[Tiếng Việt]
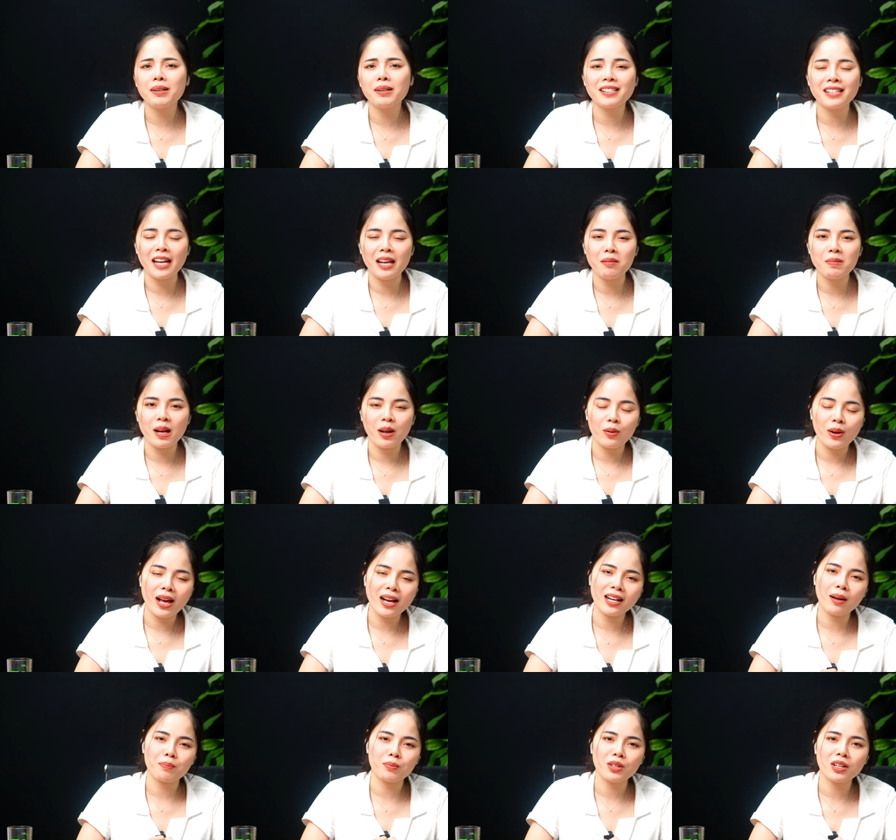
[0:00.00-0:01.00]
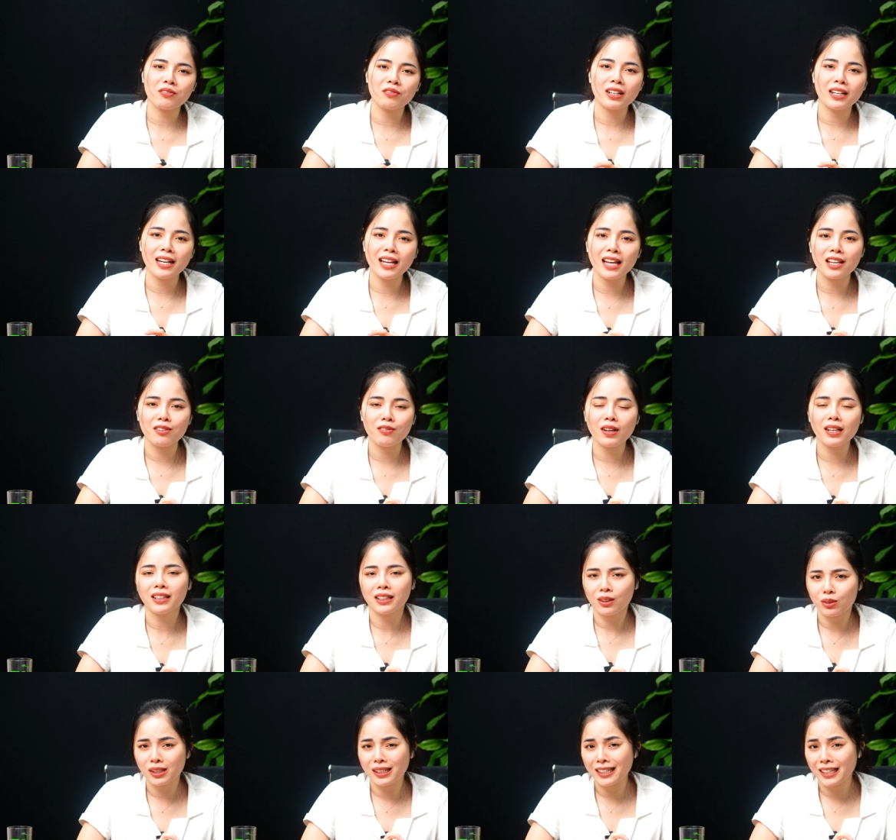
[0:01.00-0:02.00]
mà chị em nào đang gặp những cái vấn đề như vậy
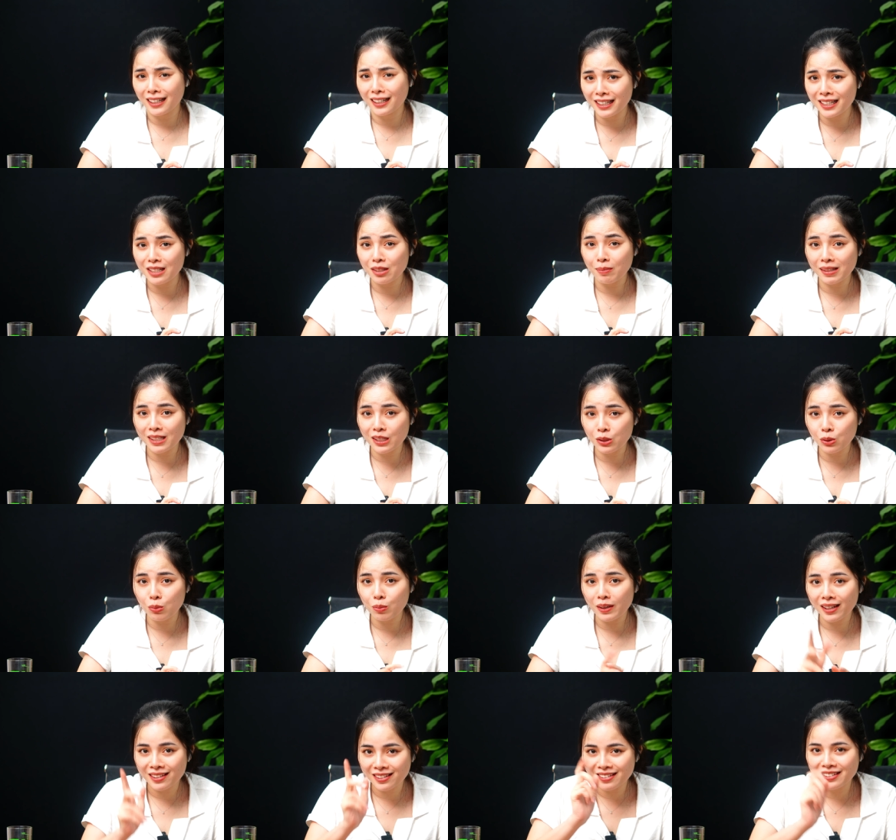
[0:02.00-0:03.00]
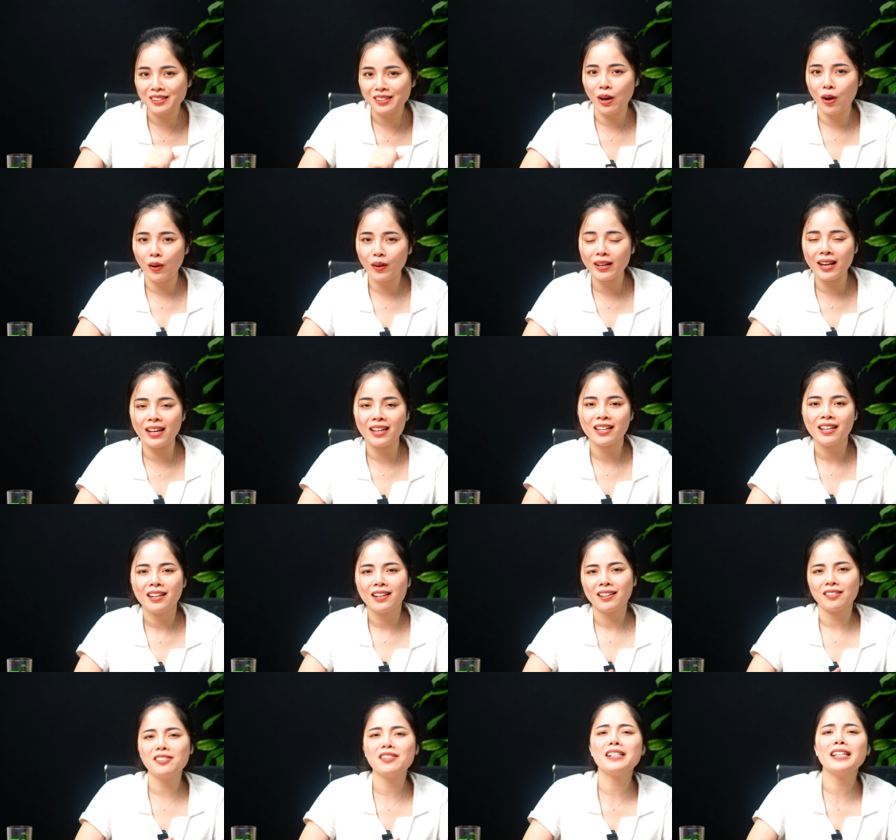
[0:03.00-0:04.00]
thì có thể nhắn tin cho bác sĩ Dung nha, chứ đừng nói ở đây.
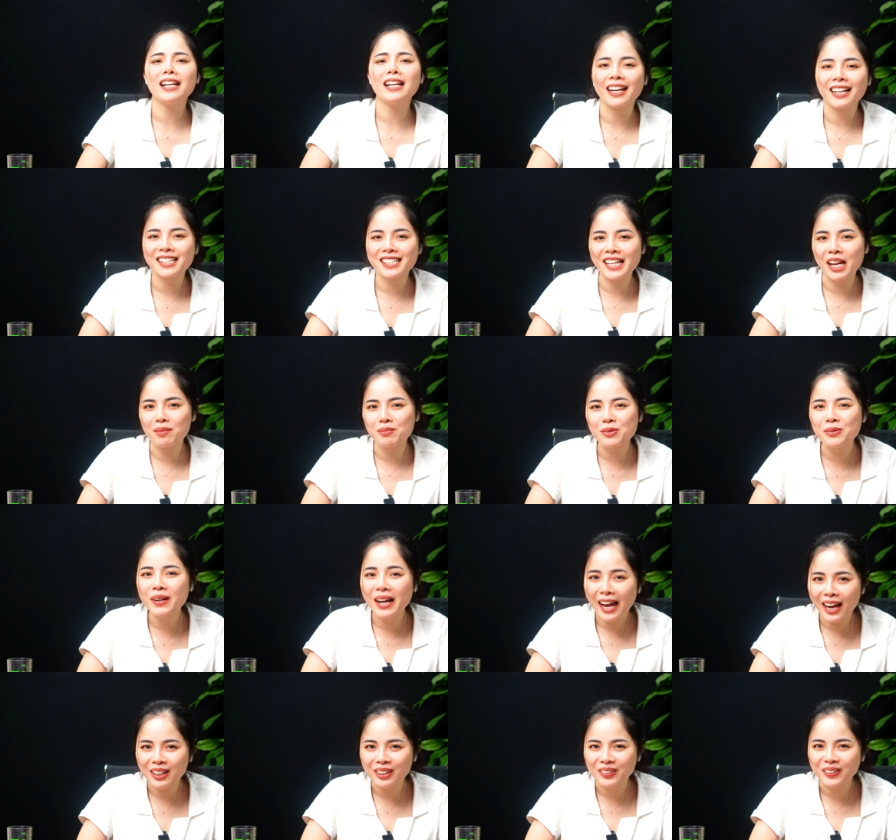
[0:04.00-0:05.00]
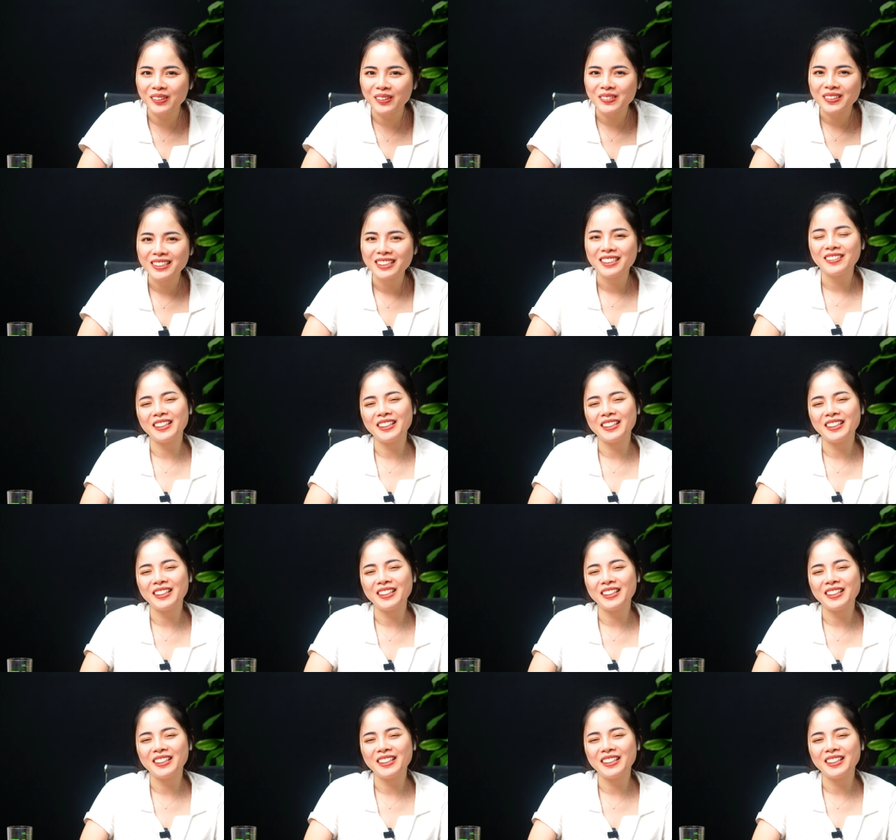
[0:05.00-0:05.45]
Đương nhiên là các chị em cũng ngại, đúng không?